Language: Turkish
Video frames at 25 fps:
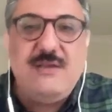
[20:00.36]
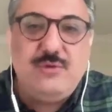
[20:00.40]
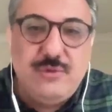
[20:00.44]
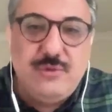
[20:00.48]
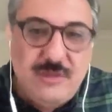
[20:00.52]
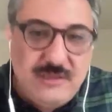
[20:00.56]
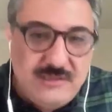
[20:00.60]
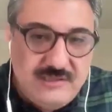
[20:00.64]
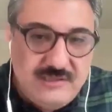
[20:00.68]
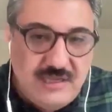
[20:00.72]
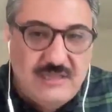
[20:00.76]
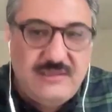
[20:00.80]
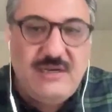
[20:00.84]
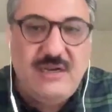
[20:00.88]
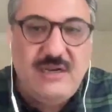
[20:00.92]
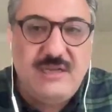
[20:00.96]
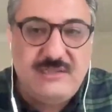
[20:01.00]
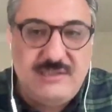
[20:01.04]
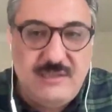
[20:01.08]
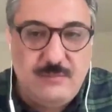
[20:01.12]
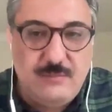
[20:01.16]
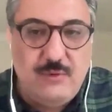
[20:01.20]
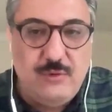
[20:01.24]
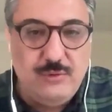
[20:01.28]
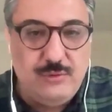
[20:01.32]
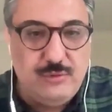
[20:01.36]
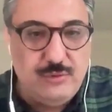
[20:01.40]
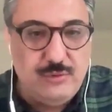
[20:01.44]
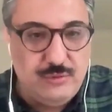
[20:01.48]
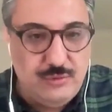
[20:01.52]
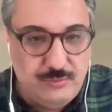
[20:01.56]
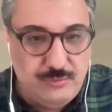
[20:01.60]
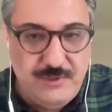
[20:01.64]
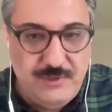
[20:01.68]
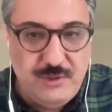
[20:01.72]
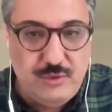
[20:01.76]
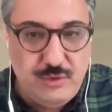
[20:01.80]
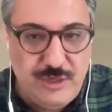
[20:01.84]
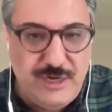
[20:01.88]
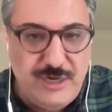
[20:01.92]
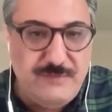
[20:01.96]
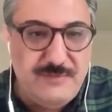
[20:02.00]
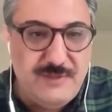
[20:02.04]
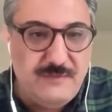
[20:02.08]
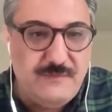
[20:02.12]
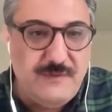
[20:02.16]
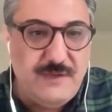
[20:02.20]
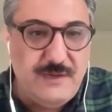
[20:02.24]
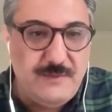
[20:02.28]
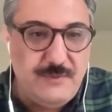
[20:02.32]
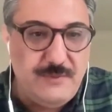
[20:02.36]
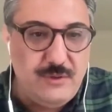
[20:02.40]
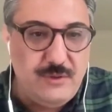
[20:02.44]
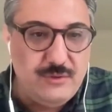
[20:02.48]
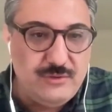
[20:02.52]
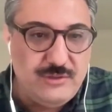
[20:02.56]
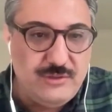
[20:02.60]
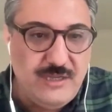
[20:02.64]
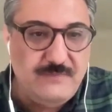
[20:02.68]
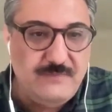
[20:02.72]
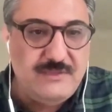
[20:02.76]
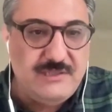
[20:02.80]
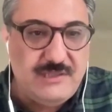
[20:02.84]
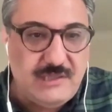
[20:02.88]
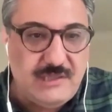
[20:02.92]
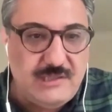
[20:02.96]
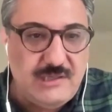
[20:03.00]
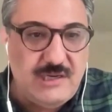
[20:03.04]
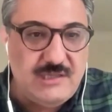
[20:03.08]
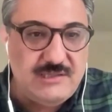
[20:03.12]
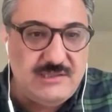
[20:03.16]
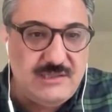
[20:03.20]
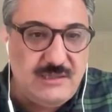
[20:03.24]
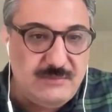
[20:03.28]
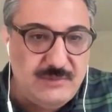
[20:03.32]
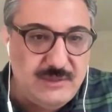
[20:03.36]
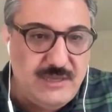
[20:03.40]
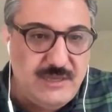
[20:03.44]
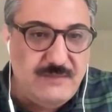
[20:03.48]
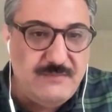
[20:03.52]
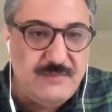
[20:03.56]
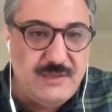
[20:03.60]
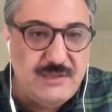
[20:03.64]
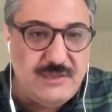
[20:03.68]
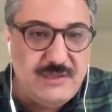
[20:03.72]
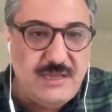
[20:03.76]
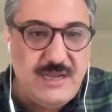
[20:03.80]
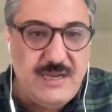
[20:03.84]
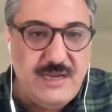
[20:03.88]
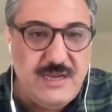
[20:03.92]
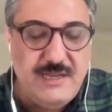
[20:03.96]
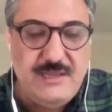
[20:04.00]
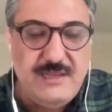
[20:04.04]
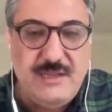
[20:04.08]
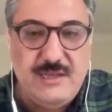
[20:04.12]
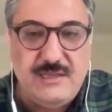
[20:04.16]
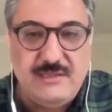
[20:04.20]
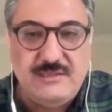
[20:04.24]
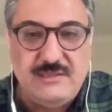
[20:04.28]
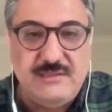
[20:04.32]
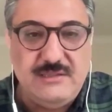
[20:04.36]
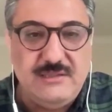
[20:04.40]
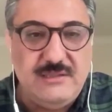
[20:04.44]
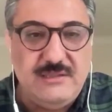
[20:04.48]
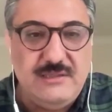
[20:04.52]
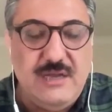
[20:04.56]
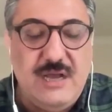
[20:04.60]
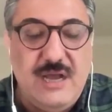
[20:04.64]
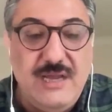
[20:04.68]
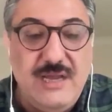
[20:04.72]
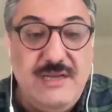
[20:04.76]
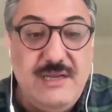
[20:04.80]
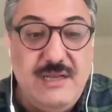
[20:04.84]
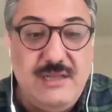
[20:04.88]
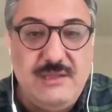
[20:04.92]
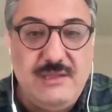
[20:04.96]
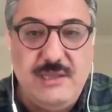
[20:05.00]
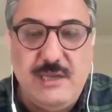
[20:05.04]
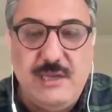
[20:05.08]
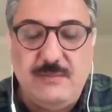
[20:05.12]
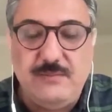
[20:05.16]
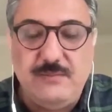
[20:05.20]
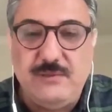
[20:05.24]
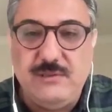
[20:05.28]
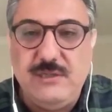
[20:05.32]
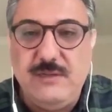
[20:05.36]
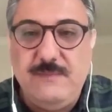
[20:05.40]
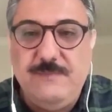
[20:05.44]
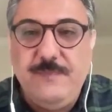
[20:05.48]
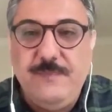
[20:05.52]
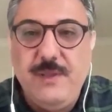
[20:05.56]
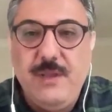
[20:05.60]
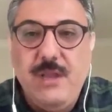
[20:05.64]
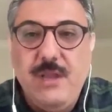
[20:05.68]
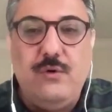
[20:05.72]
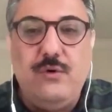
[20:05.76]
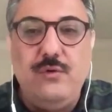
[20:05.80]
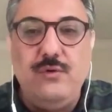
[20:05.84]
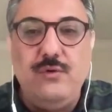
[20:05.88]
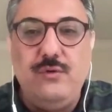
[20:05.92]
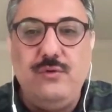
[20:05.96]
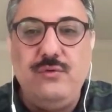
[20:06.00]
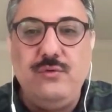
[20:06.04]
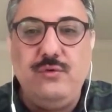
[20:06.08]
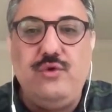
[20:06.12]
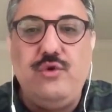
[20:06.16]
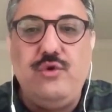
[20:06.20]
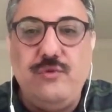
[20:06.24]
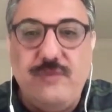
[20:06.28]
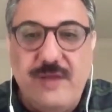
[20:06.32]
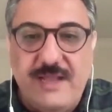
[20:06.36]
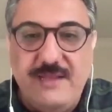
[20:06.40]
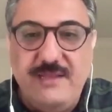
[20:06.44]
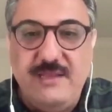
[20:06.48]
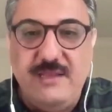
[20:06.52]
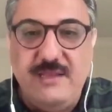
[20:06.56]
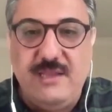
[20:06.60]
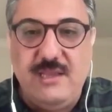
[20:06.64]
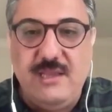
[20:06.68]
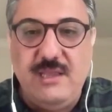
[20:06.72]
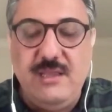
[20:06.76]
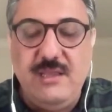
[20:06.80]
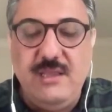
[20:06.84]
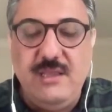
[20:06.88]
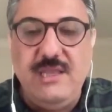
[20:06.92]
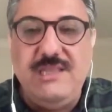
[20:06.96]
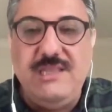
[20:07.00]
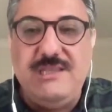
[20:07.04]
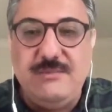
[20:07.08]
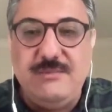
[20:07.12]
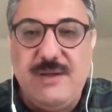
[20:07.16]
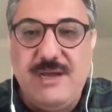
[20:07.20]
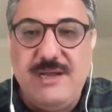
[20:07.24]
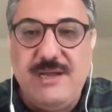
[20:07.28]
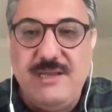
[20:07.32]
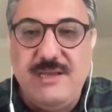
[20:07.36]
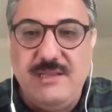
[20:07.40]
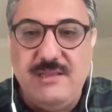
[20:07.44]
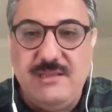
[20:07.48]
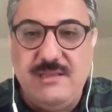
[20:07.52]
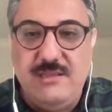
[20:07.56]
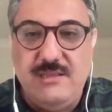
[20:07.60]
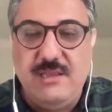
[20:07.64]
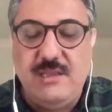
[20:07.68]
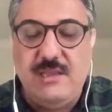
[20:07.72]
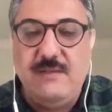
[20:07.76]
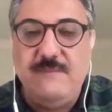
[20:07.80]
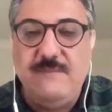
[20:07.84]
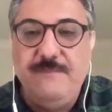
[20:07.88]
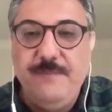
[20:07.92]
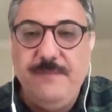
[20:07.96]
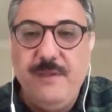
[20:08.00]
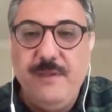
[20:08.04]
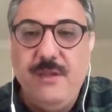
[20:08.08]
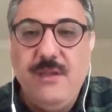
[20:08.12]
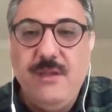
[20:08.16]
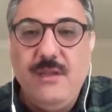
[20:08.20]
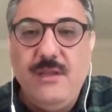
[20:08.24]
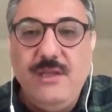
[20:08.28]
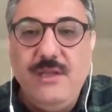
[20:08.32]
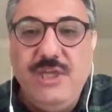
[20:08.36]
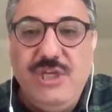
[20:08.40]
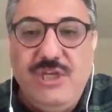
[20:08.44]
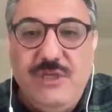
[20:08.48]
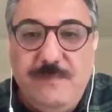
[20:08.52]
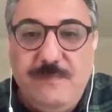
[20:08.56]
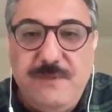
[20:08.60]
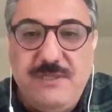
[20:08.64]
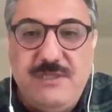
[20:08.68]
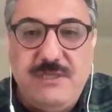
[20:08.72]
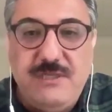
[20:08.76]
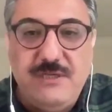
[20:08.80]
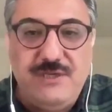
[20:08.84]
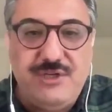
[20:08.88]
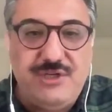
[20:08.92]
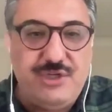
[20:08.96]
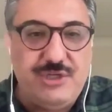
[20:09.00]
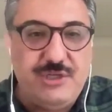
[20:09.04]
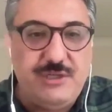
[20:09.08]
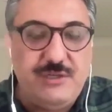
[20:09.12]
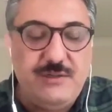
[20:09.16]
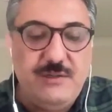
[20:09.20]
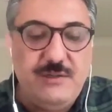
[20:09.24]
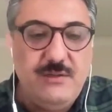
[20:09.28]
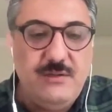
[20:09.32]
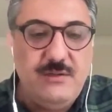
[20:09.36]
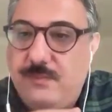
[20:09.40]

sonra sadrazam olduğu bir dönem de var biliyorsun. Hem sadrazamlık hem de dahiliye nazırlığını aynı anda yaptı. Onun güvendiği, itimat ettiği, iş bitirici,